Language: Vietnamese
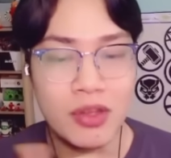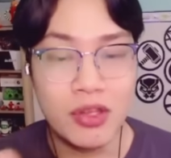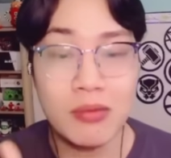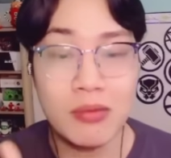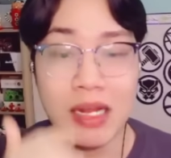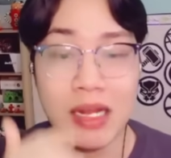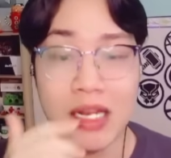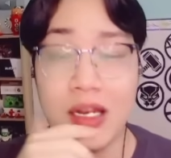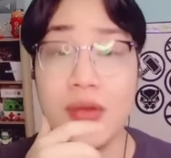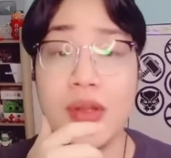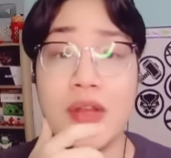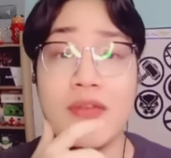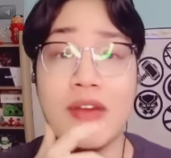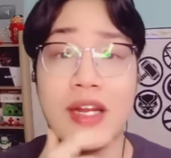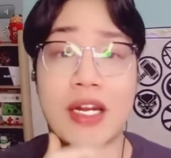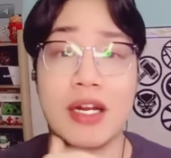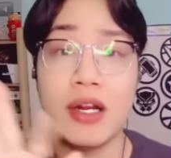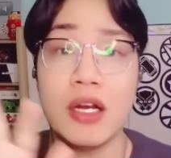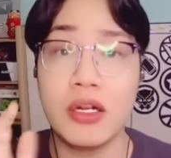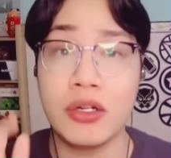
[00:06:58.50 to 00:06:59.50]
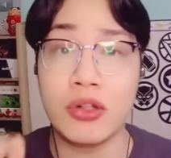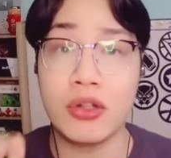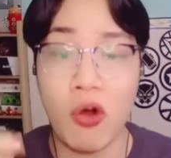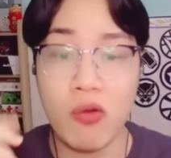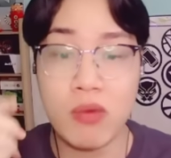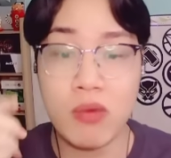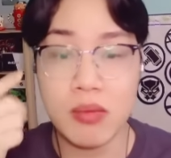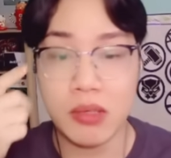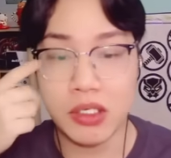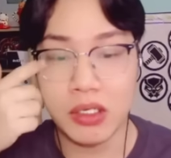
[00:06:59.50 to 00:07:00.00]
nhưng mà nếu như vậy thì nó hơi
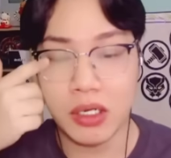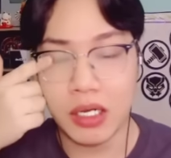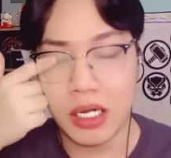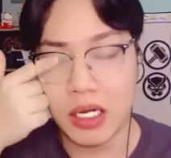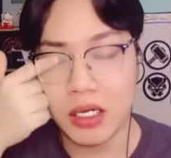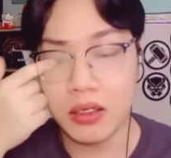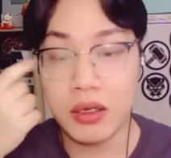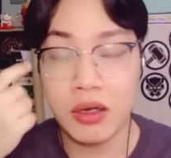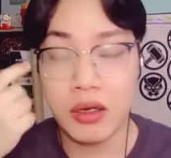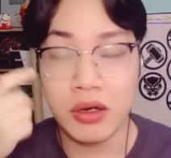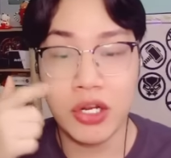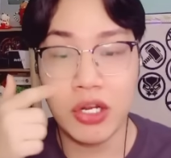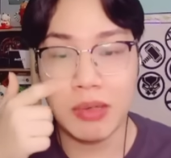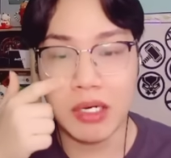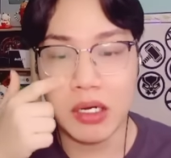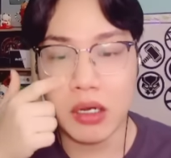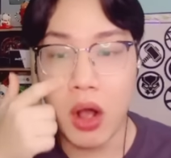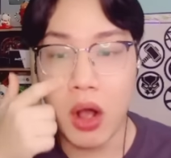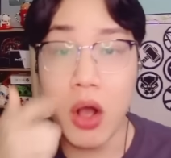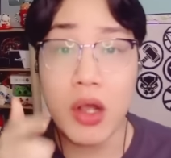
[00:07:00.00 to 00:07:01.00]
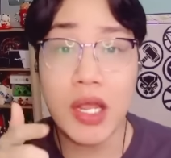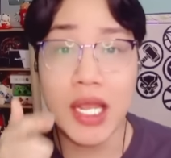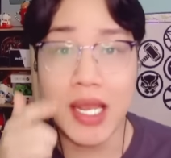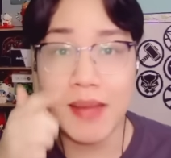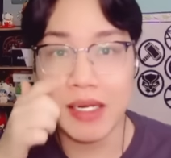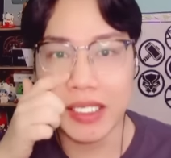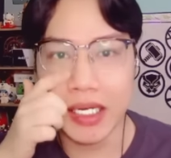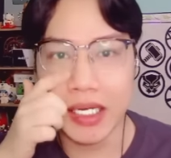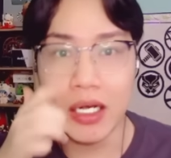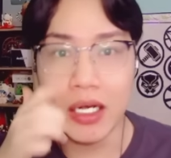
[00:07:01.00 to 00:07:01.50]
tốn đó mọi người ạ nếu mà nó khó
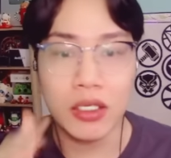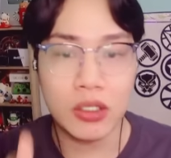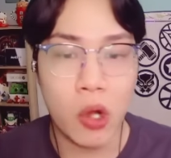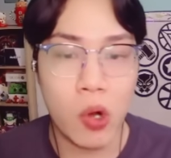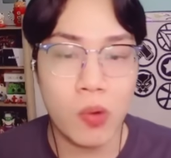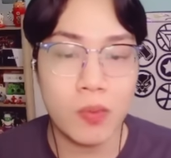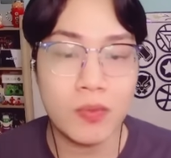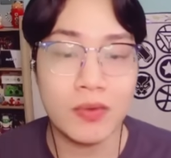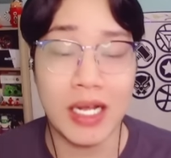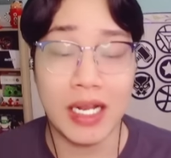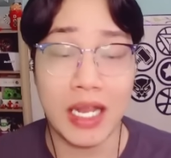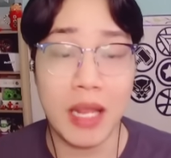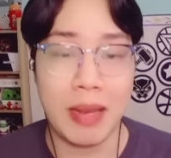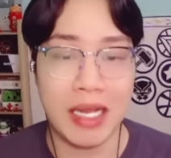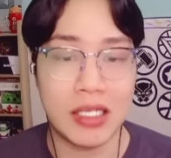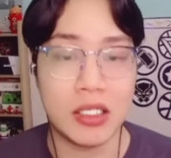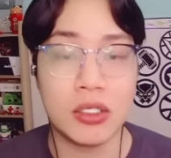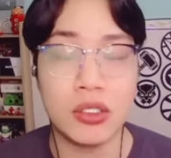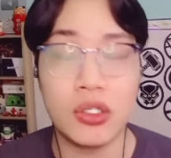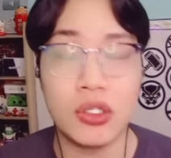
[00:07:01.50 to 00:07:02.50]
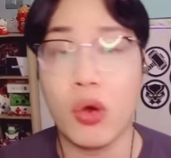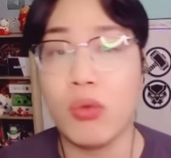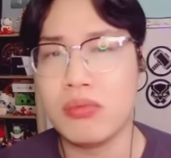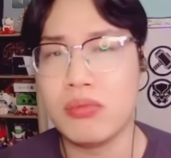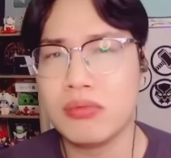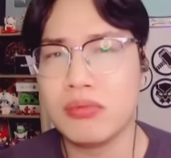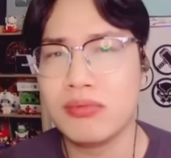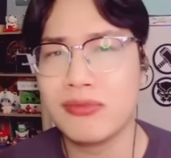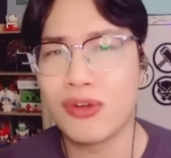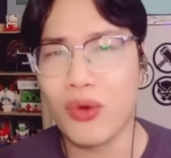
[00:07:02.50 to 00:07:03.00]
kiếm thì sẽ hơi tốn và các bạn sử dụng
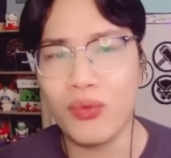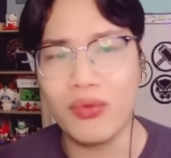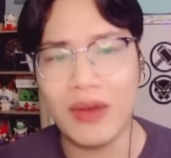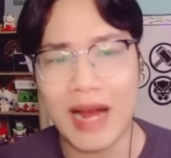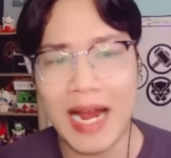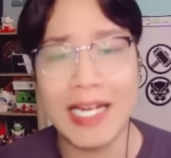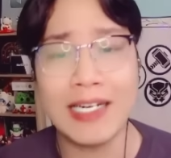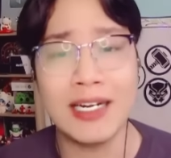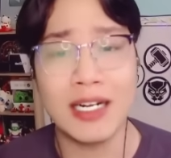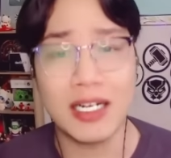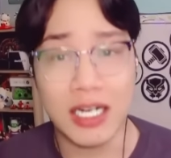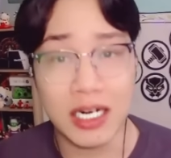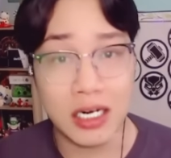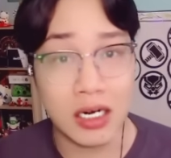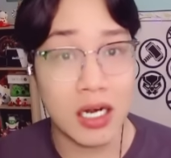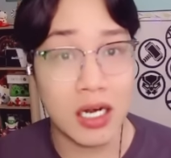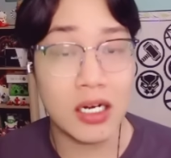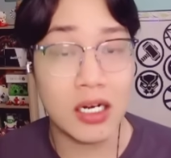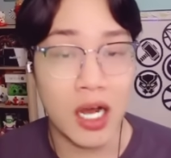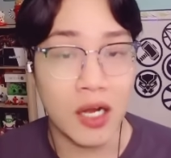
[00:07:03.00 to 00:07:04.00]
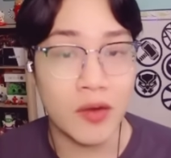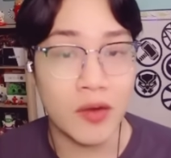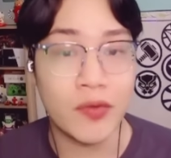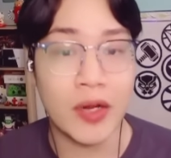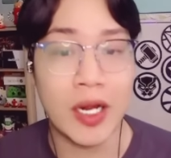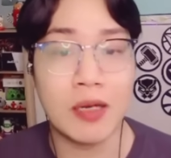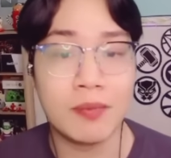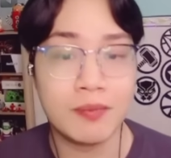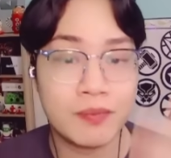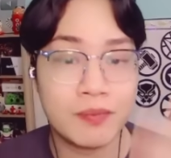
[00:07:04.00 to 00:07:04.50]
cũng phải thật là cẩn thận
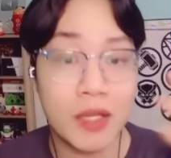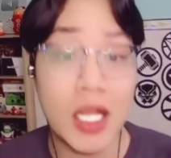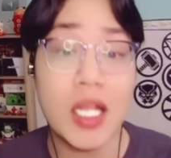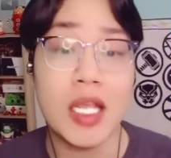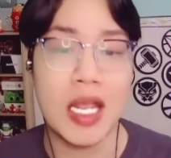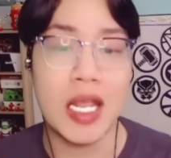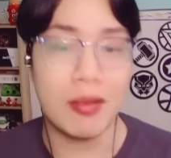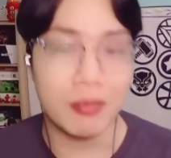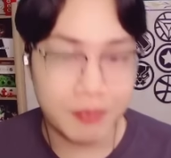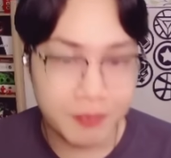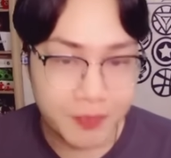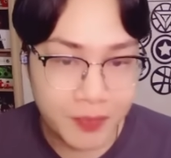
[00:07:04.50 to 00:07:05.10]
và tiết kiệm